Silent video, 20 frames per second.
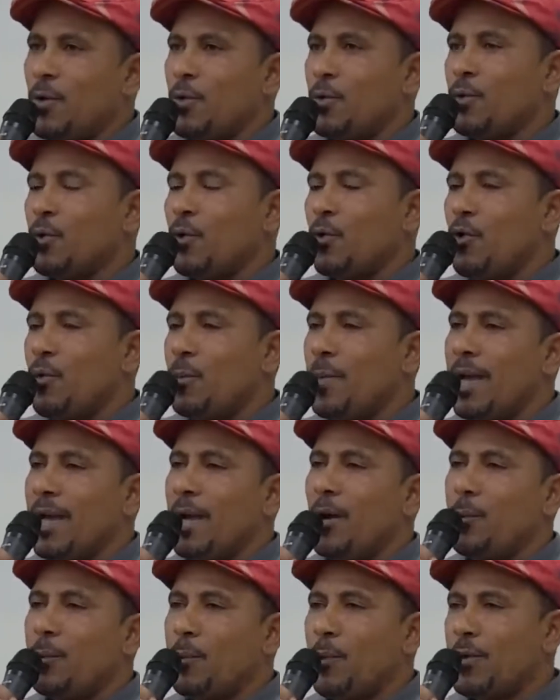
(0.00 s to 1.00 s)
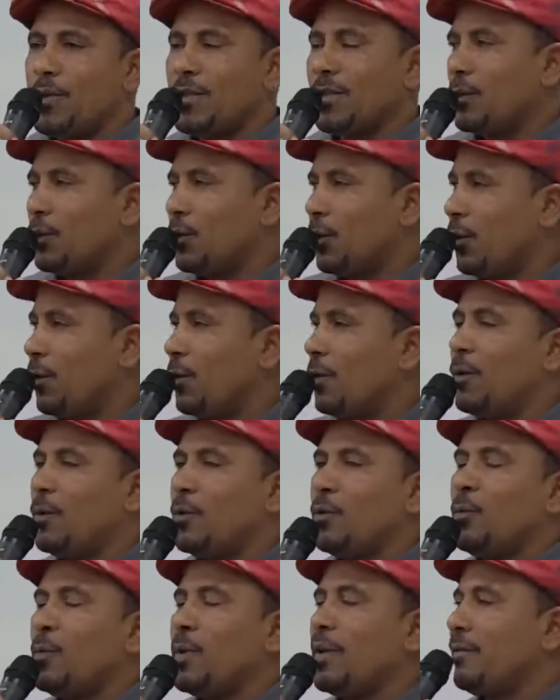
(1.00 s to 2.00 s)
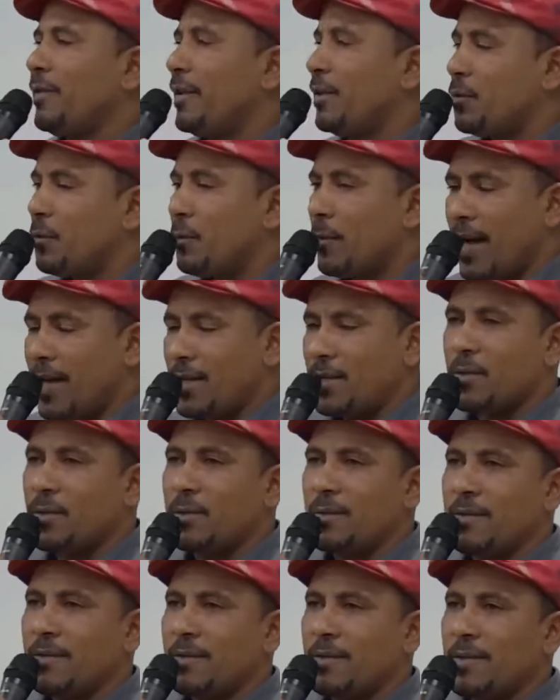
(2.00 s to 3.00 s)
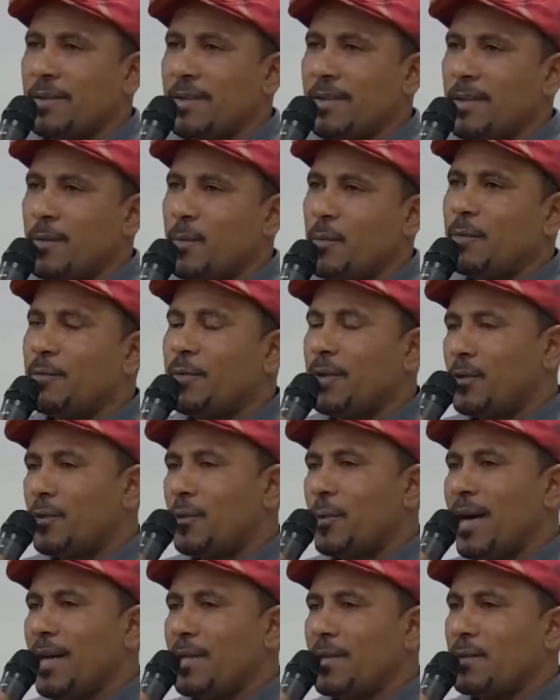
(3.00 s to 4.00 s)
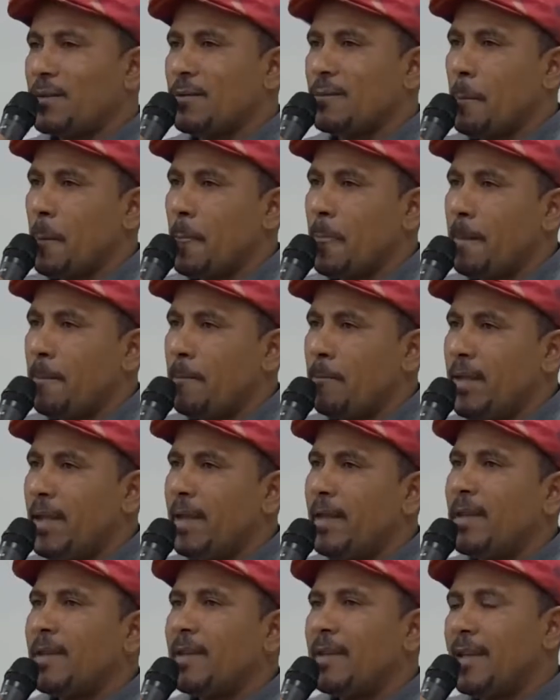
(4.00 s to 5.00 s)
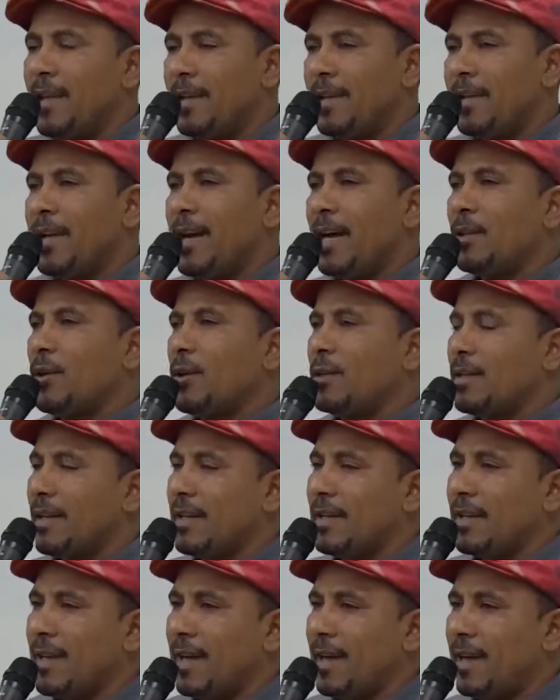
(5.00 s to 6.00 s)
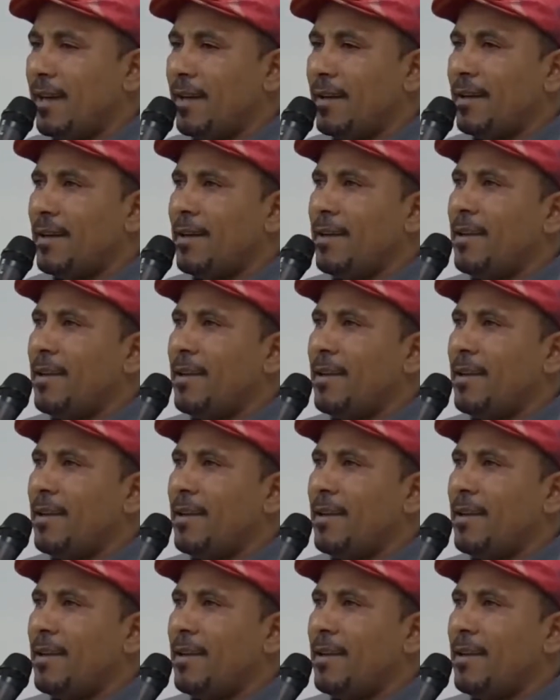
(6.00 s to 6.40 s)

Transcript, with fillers: João Roma é opositor do prefeito Márcio, prefeito Márcio, né, que é ligado ao Atalencar.